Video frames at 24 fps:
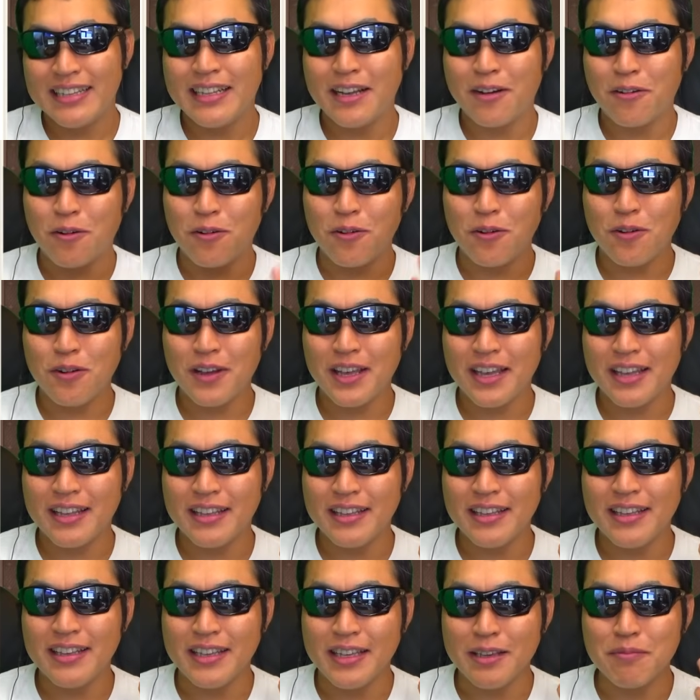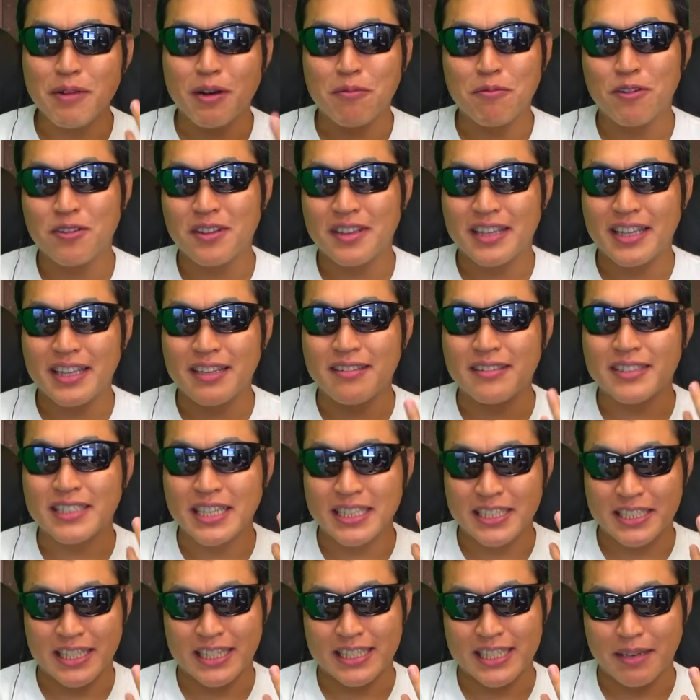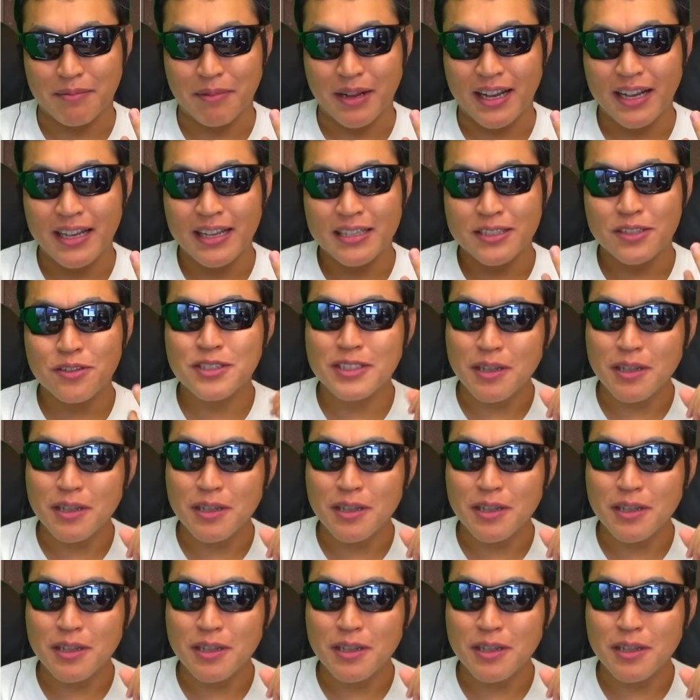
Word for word: で、光栄に今持っているセシア様。そし